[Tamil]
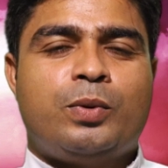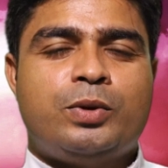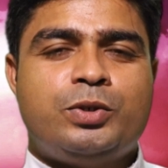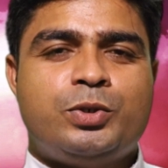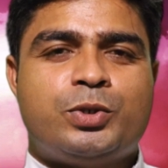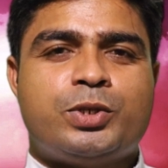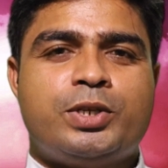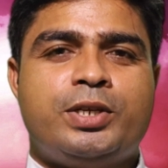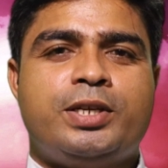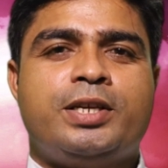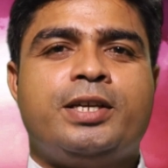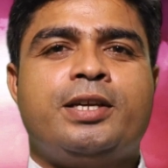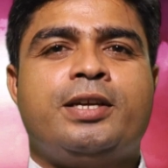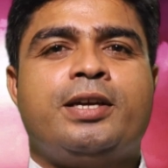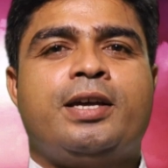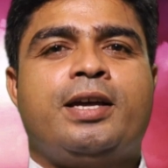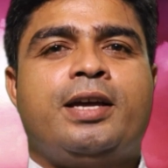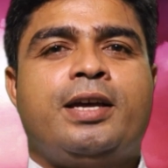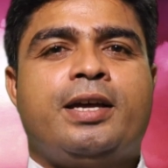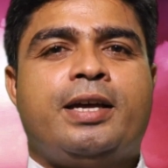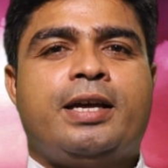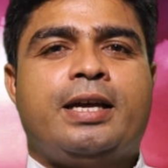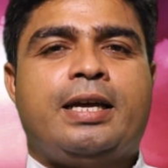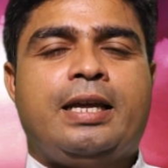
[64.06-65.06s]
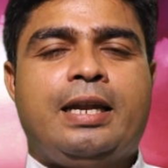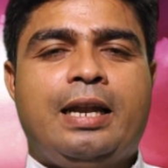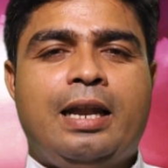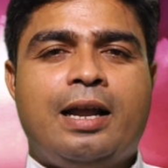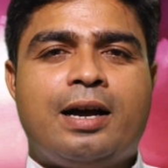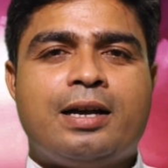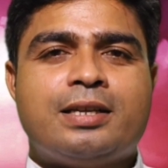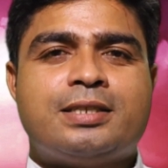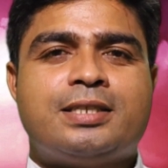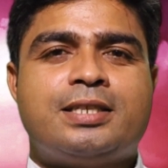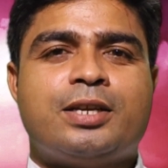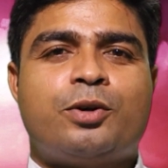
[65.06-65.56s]
ஒன்று
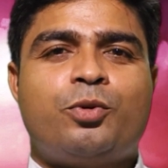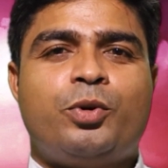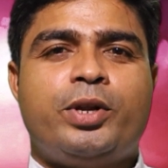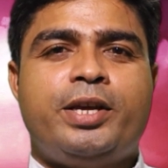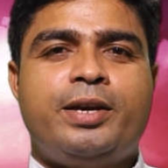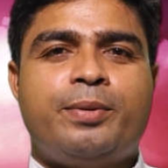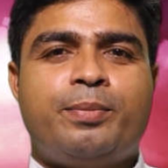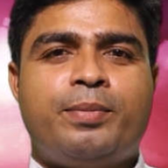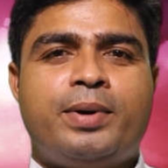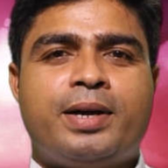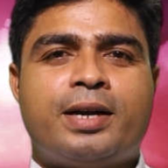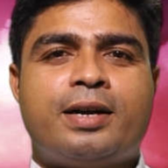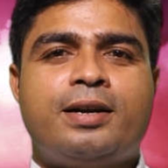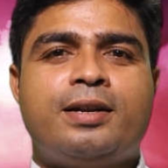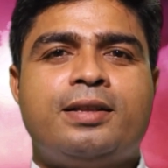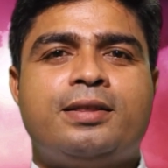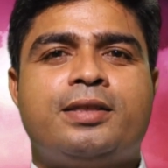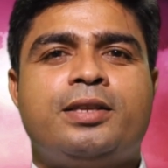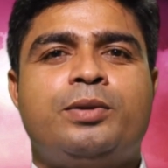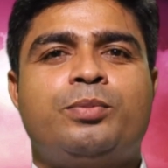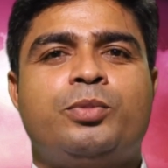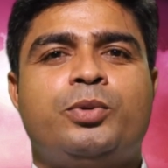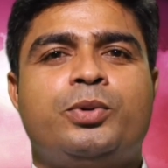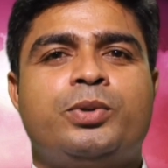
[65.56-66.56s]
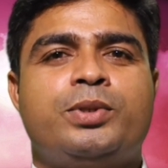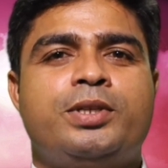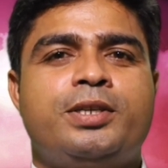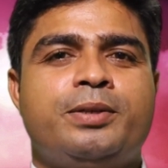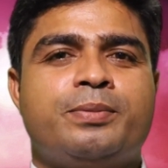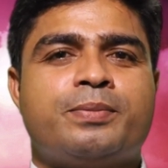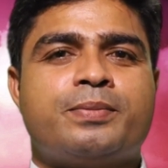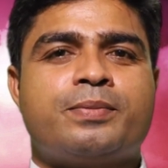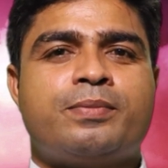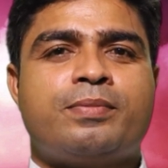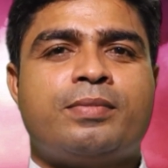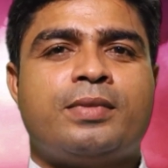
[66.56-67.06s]
லாசருடைய மரணத்தின் போது
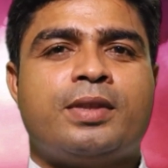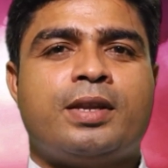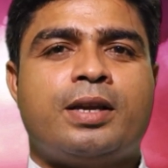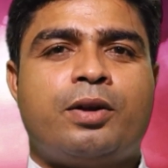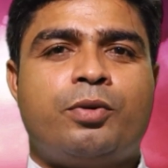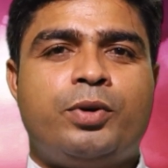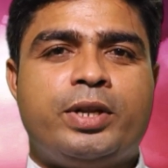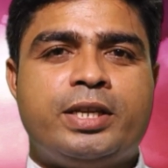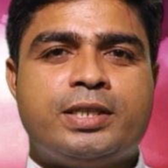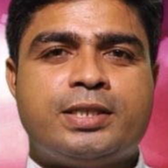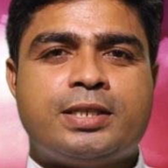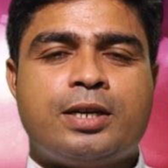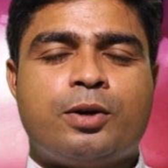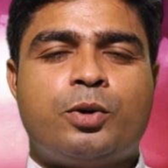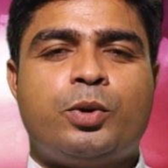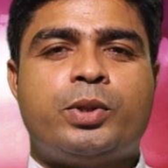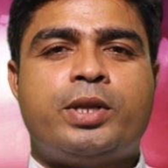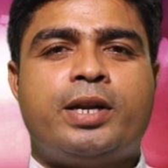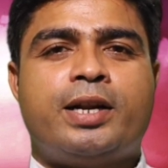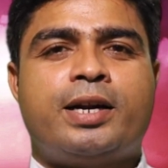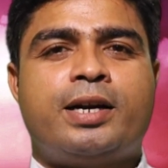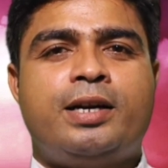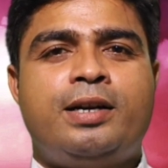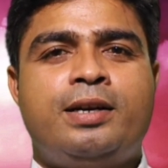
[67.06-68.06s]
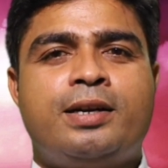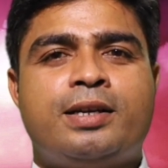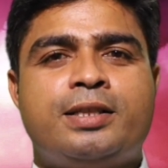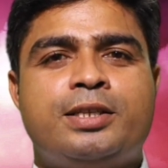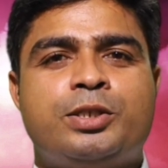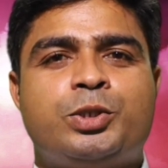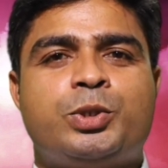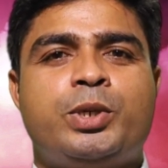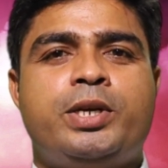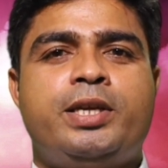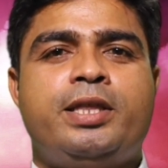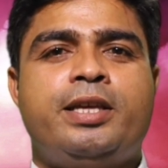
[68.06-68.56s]
அவருடைய சகோதரிகள்
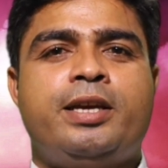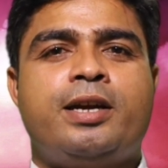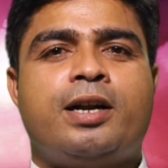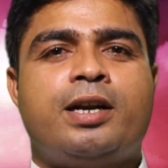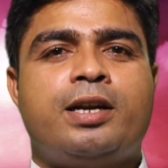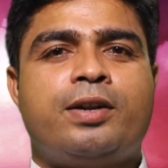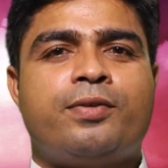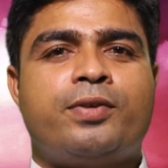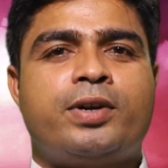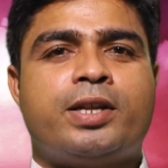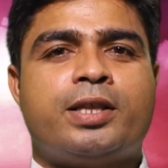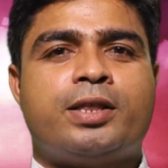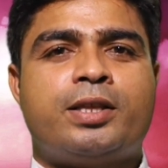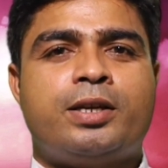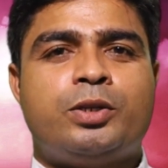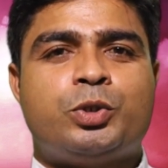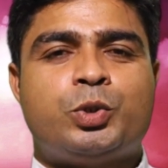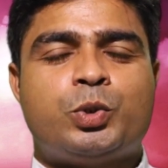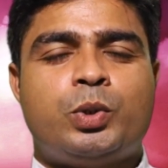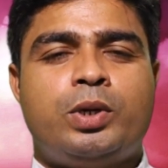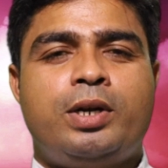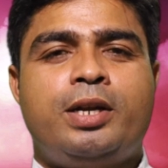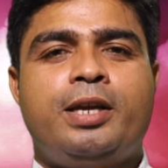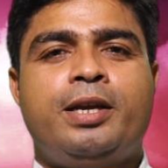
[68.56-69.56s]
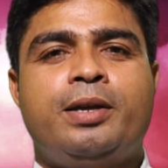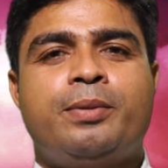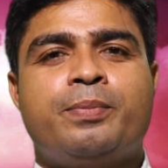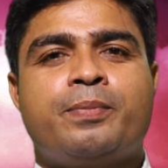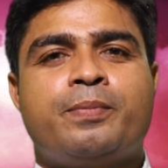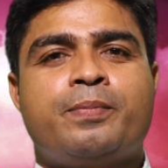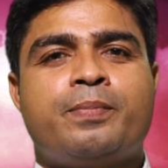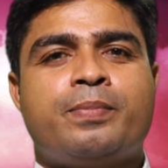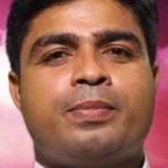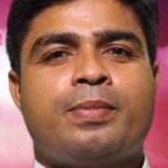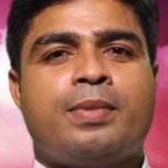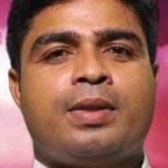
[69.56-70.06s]
அந்த செய்தி ஆண்டவரிடத்தில் சொல்லி
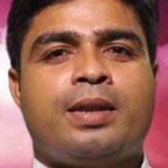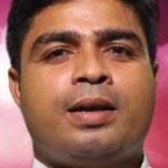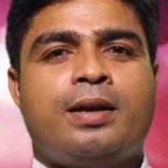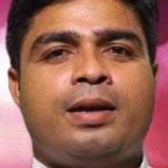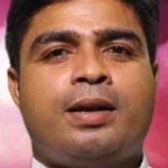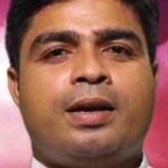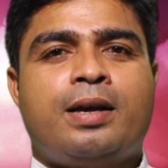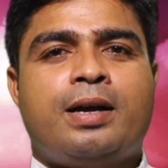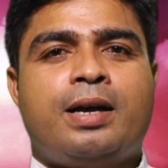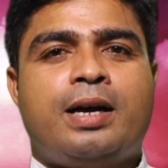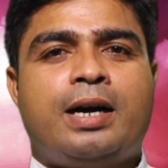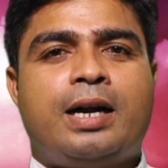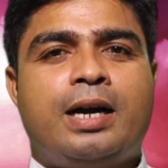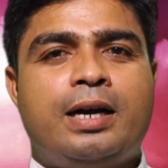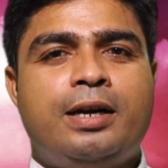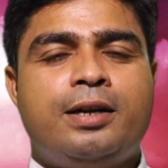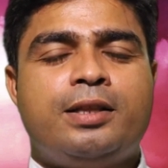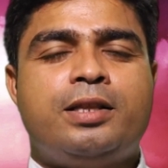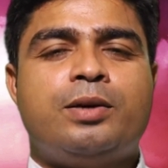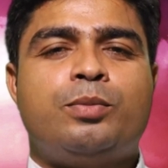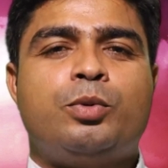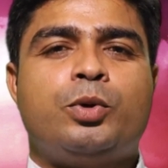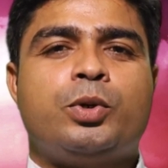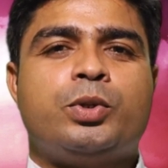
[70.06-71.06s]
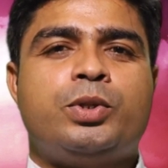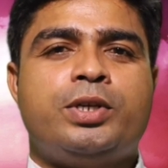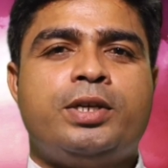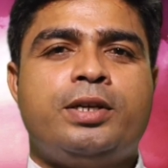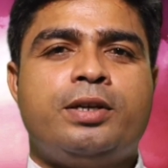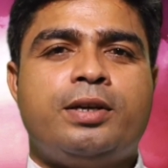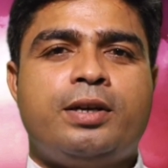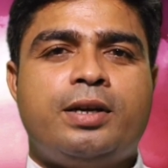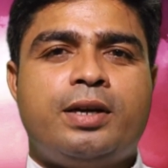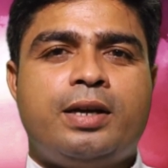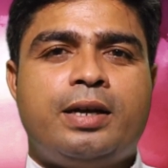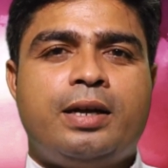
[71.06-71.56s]
அழுதபோது
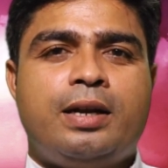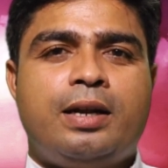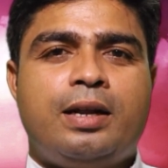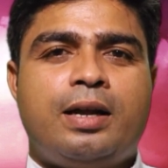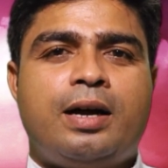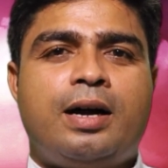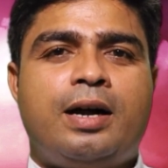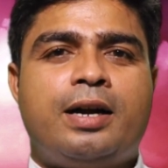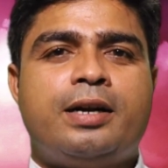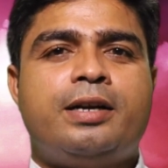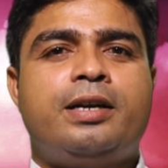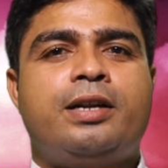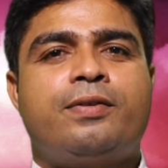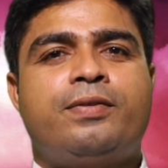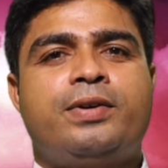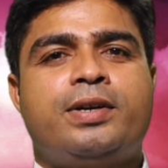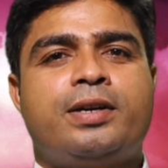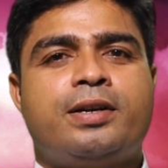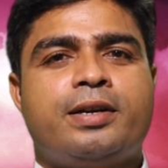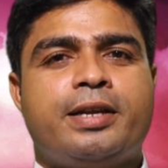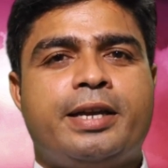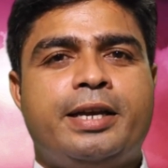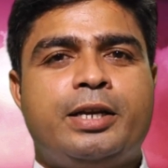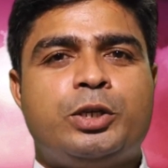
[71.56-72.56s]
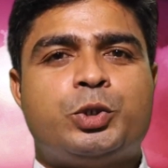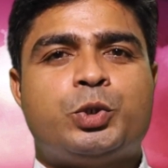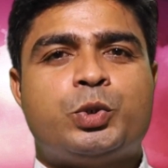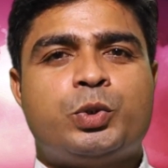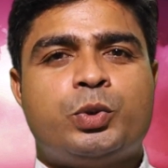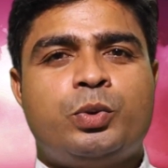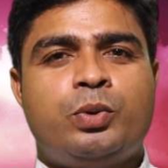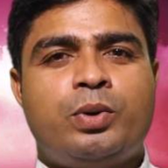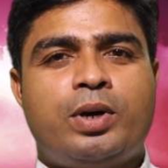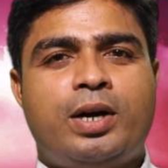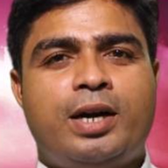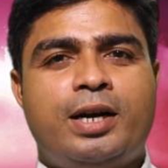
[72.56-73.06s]
ஆண்டவர்
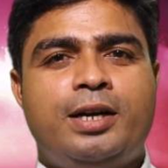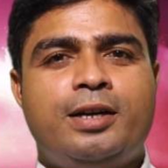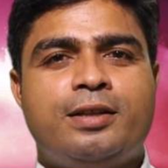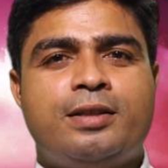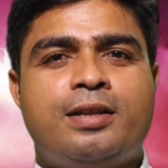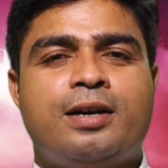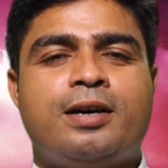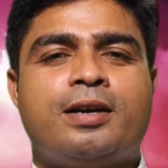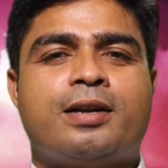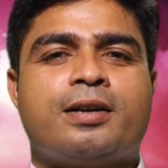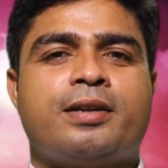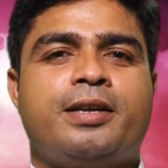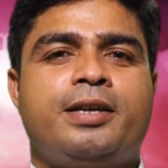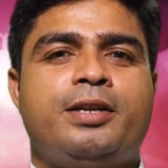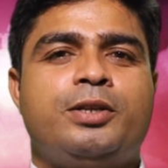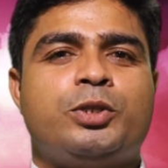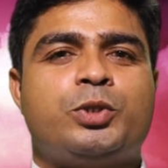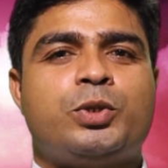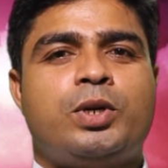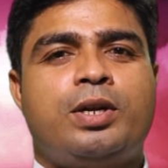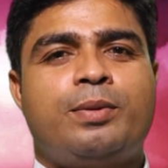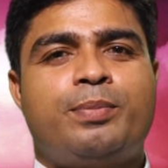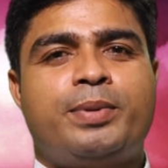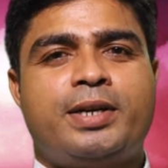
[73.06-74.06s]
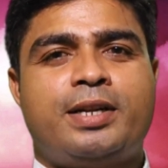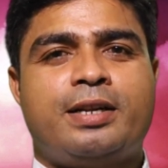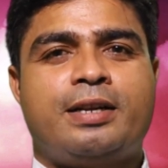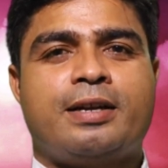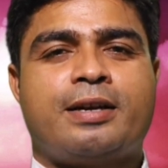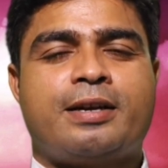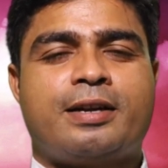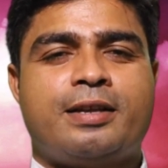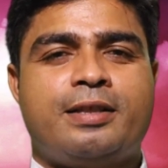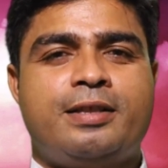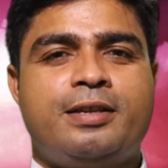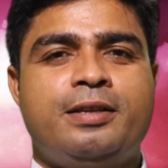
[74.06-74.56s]
இயேசு அழுதார் என்று
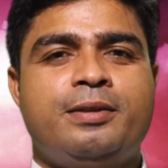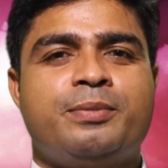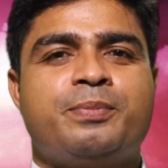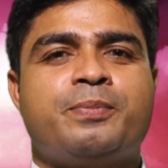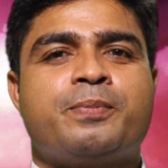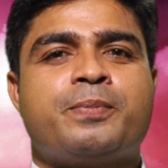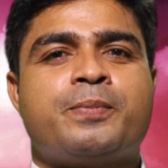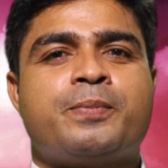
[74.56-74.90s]
சொல்லப்பட்டிருக்கிறது